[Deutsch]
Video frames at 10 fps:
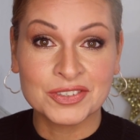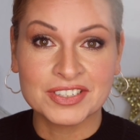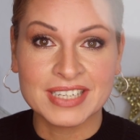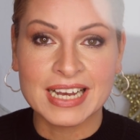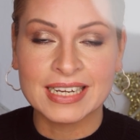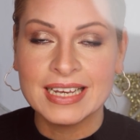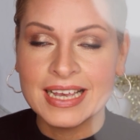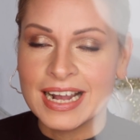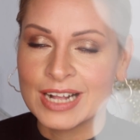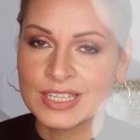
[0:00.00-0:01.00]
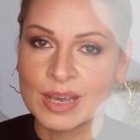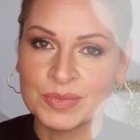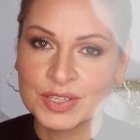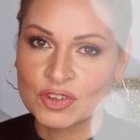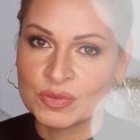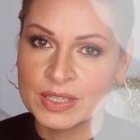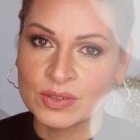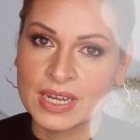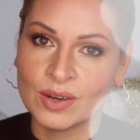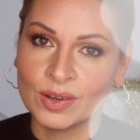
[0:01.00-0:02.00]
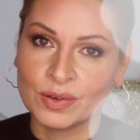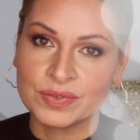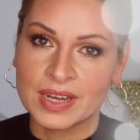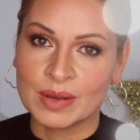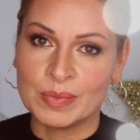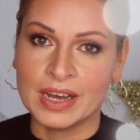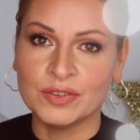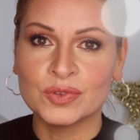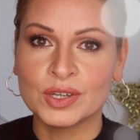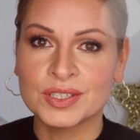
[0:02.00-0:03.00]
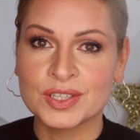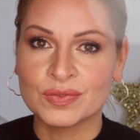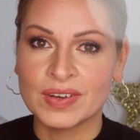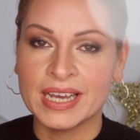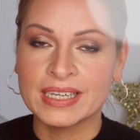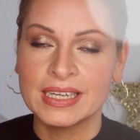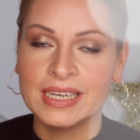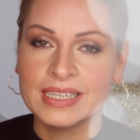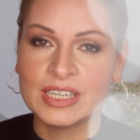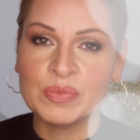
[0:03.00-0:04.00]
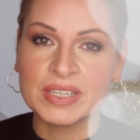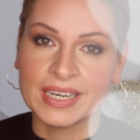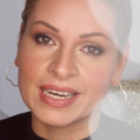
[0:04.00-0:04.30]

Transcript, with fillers: sozusagen. Also ich habe mich geschminkt und alle eure Fragen beantwortet soweit, die mich